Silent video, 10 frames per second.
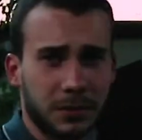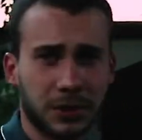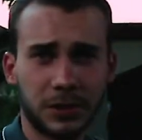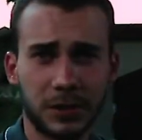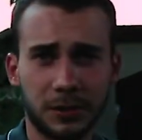
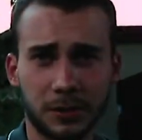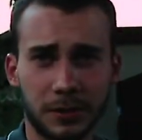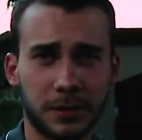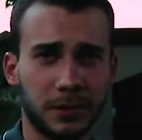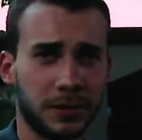машина
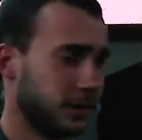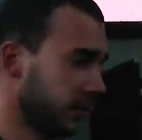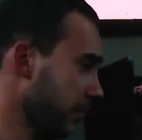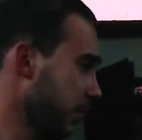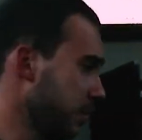готова.
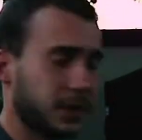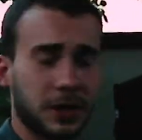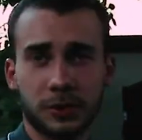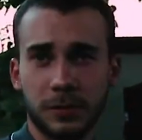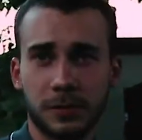И на
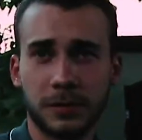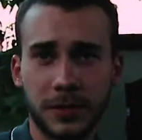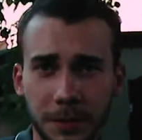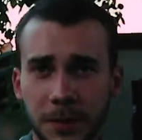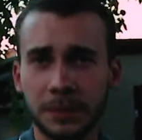продажу.
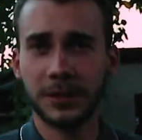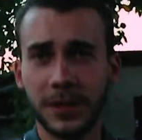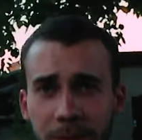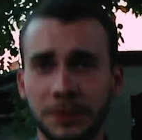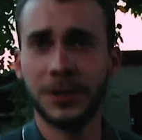Стремимся,
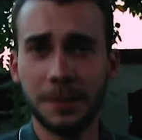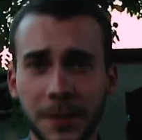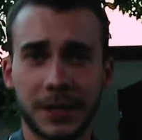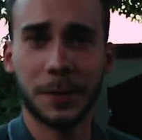стремимся, ребята,